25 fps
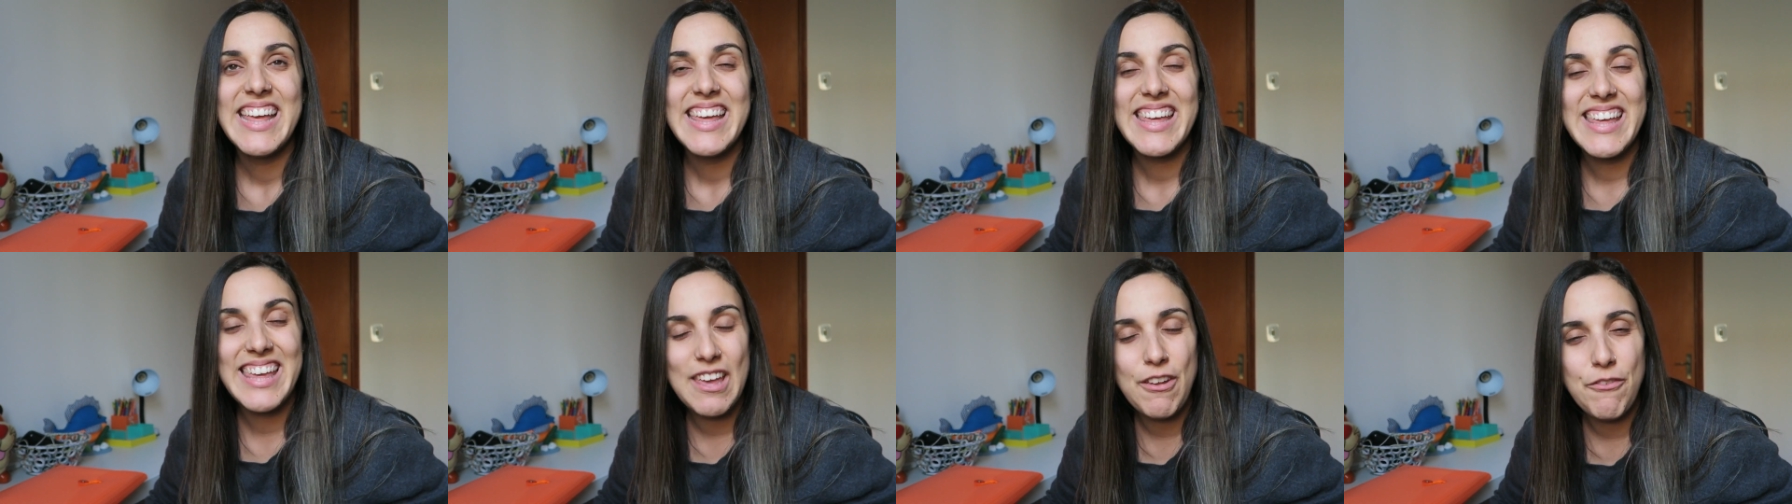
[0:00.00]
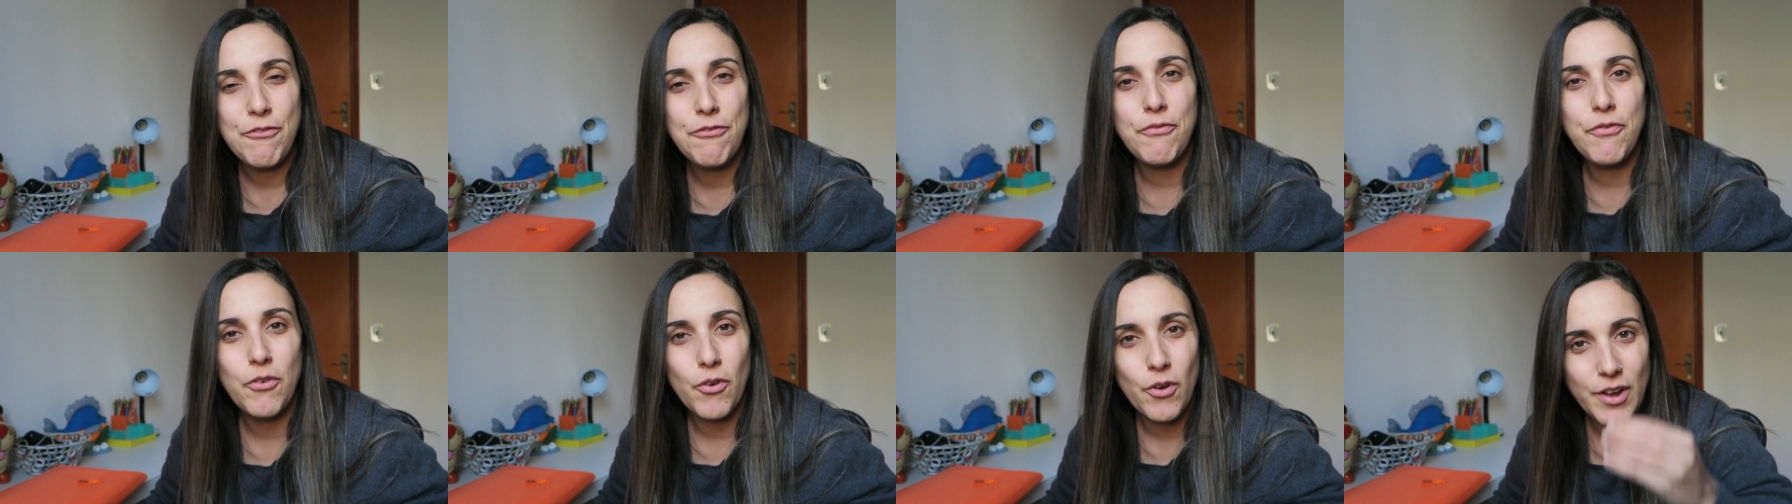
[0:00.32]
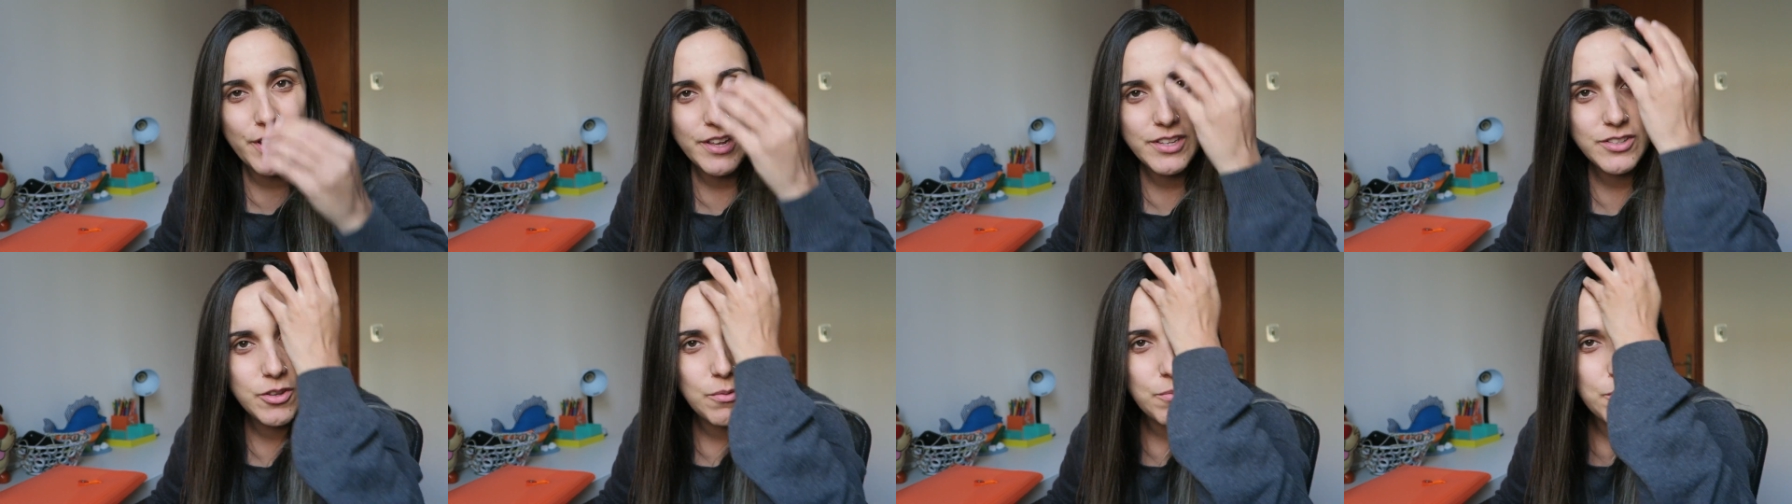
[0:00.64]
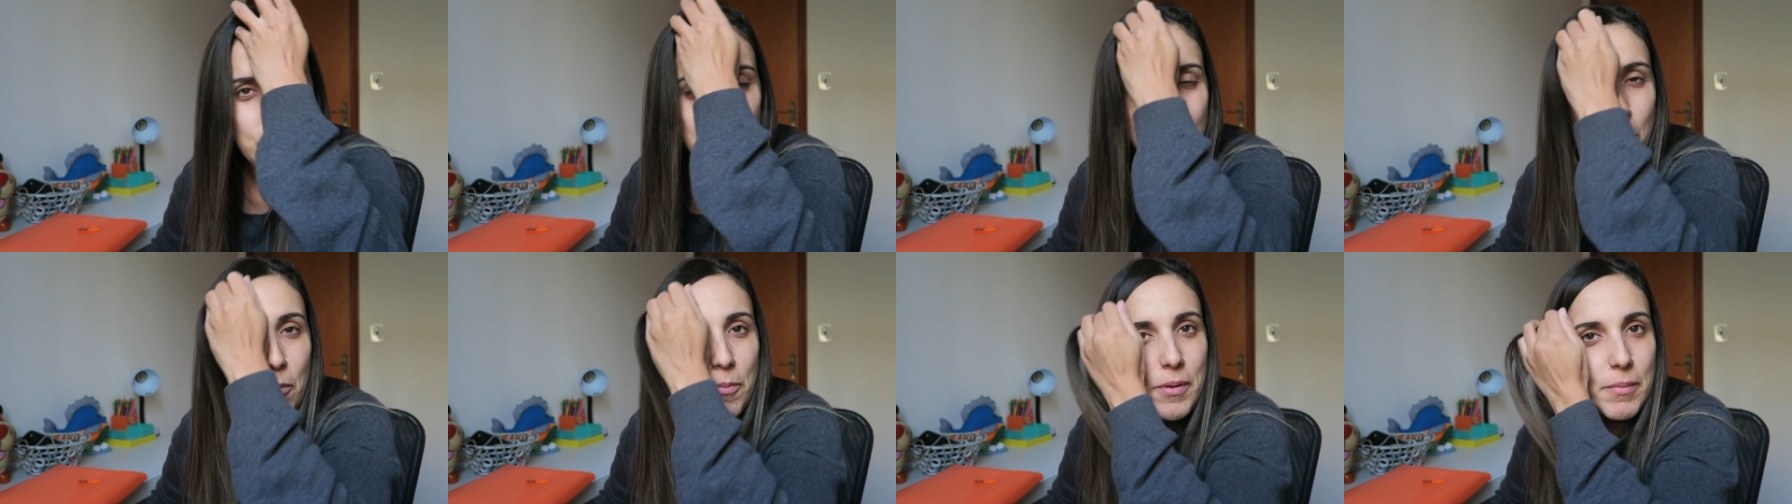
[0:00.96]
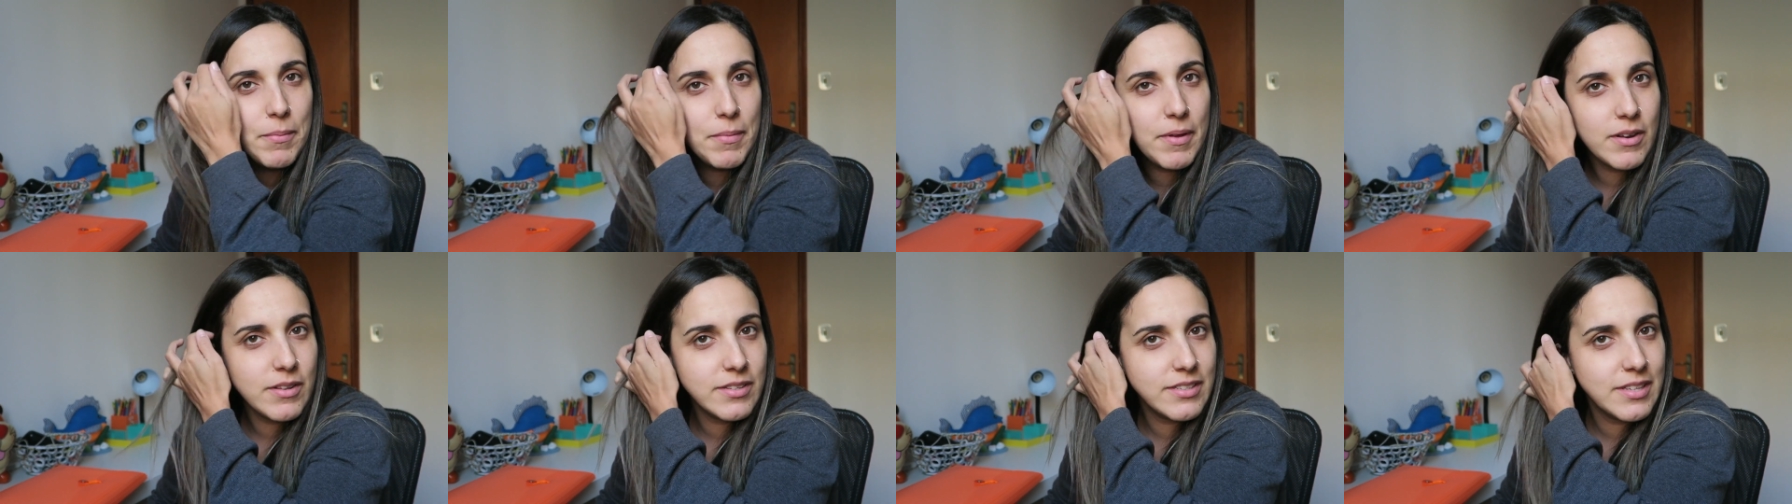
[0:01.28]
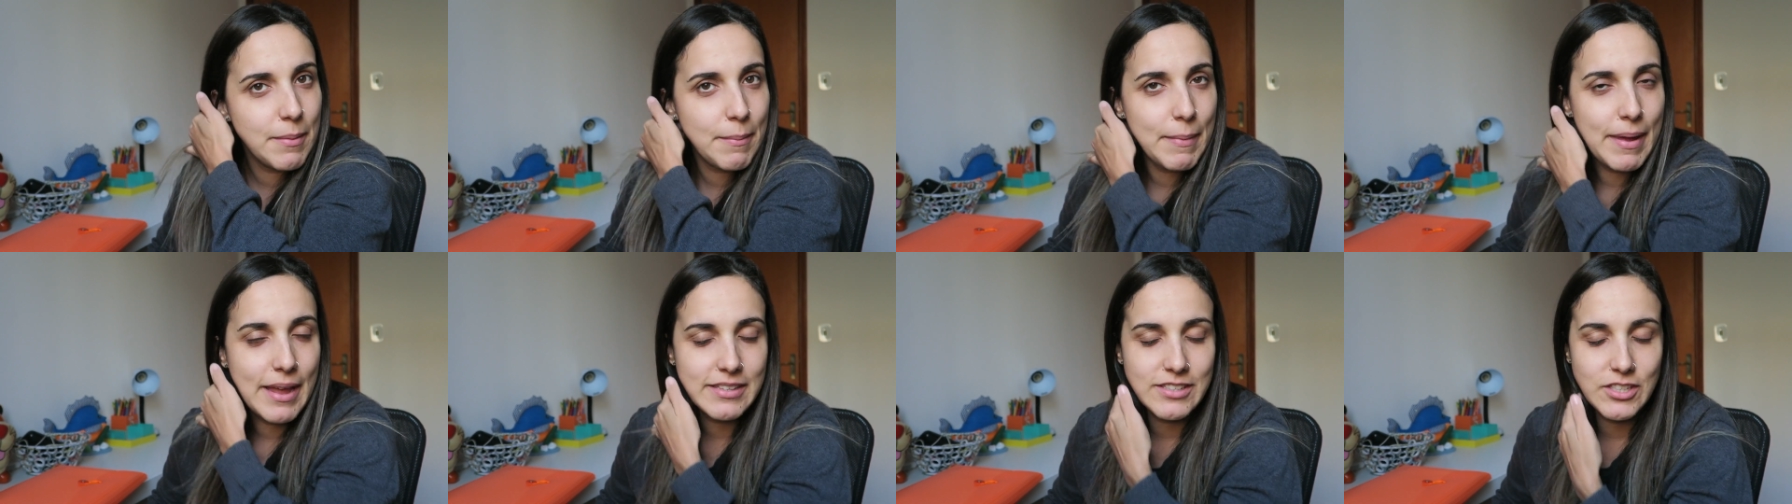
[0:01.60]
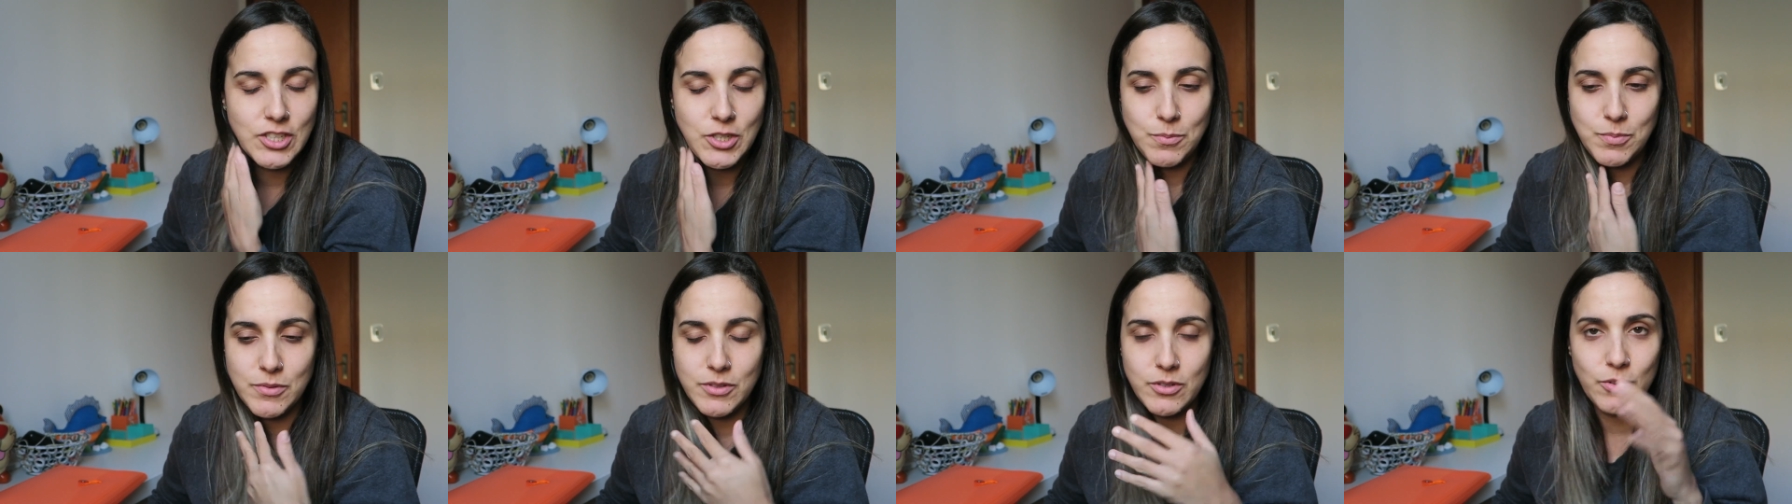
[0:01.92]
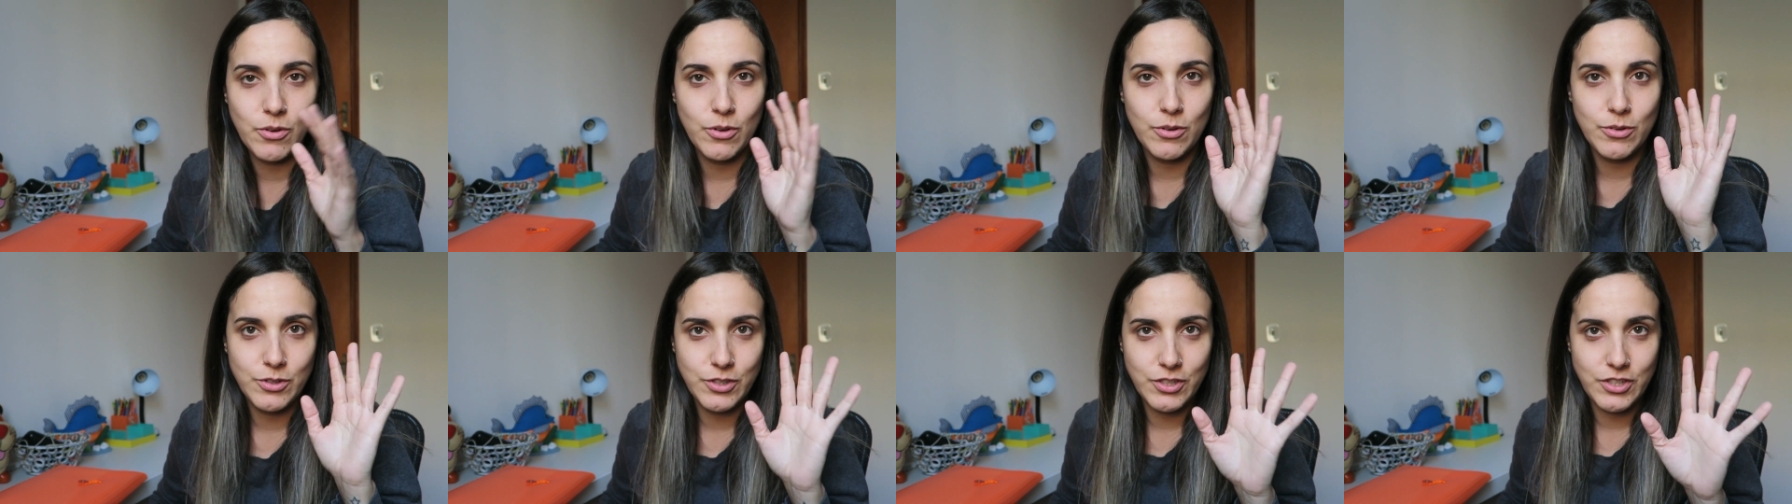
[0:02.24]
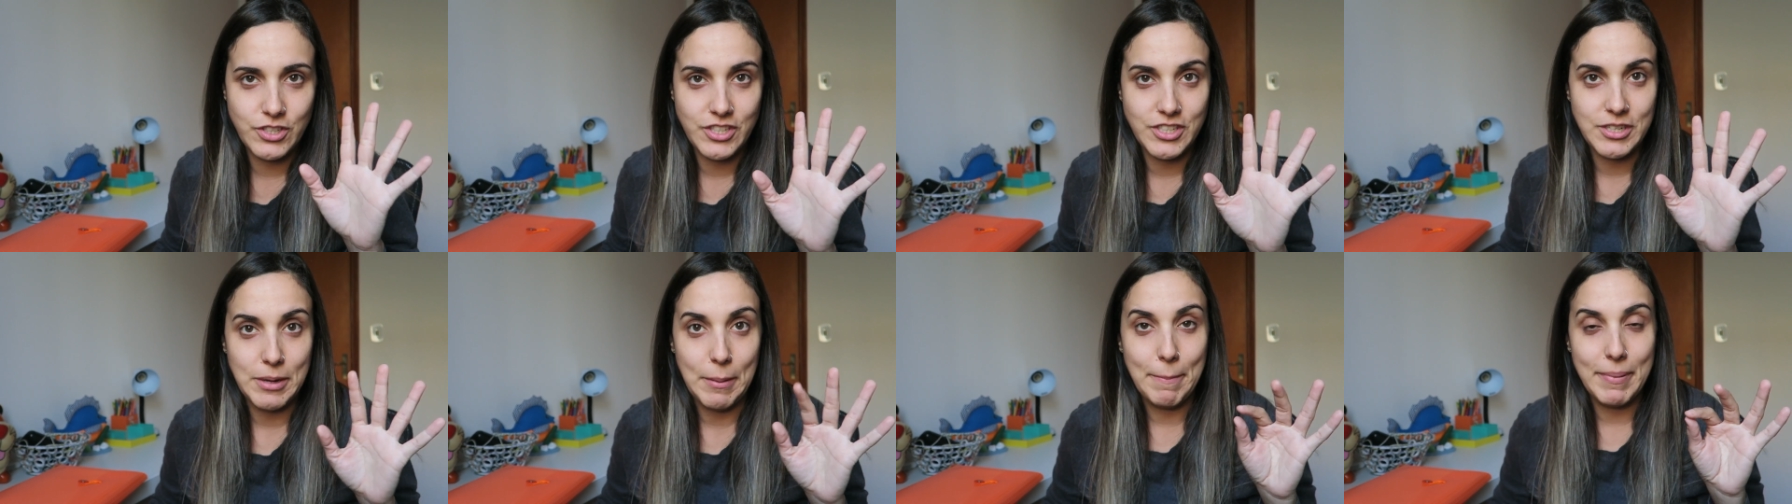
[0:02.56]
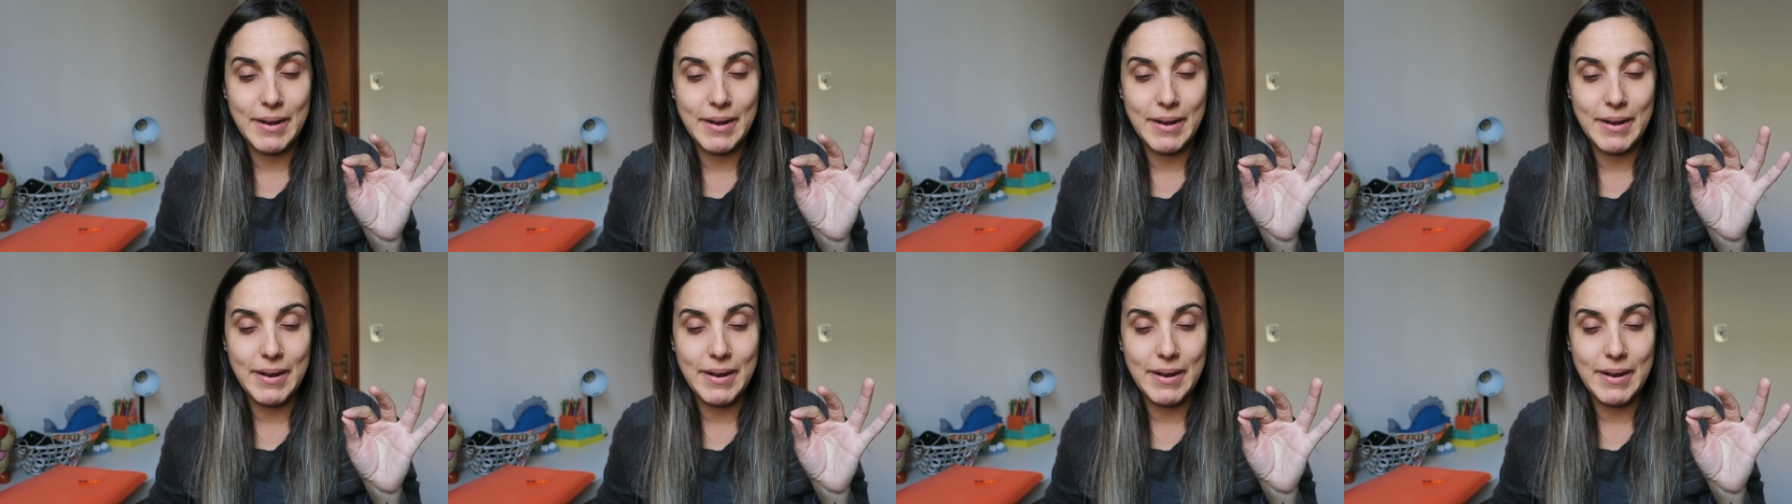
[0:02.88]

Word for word: que foi sobre o meu primeiro semestre de psicologia.